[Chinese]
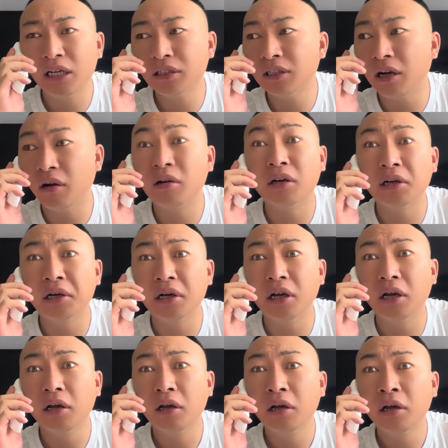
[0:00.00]
了正好搁这儿
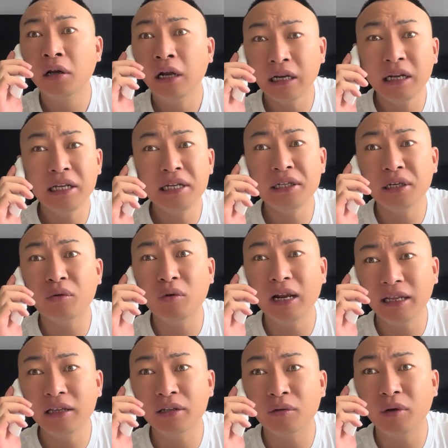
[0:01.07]
呢。那一起过来，
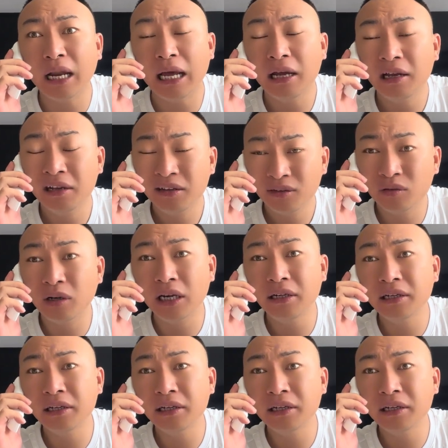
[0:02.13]
一起过来，妥了。